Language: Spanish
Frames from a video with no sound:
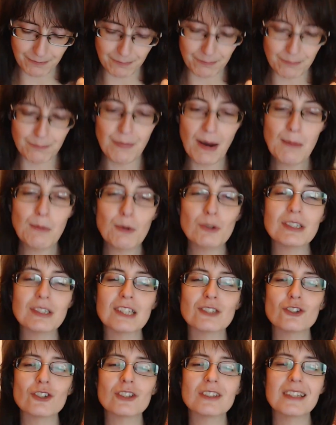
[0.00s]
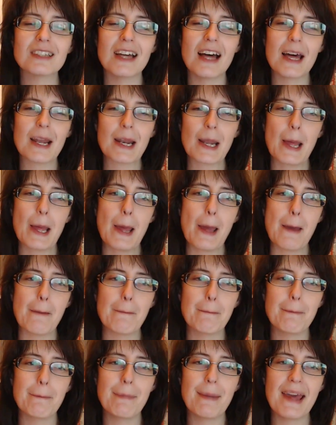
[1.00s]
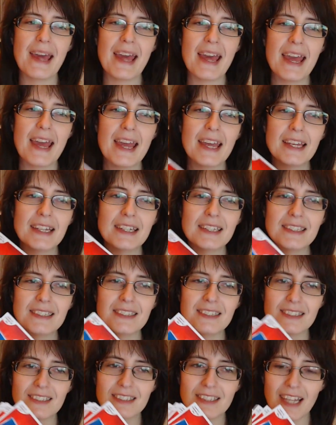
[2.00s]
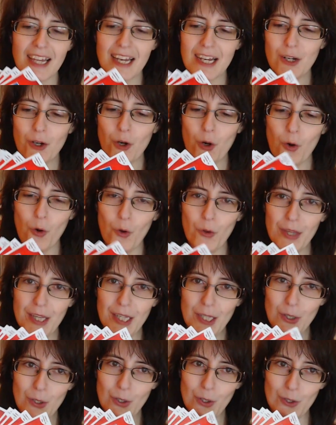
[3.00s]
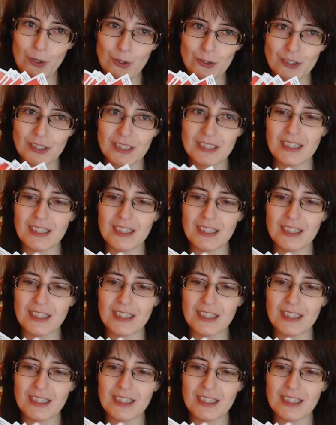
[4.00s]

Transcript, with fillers: Vamos a sortear 20 códigos,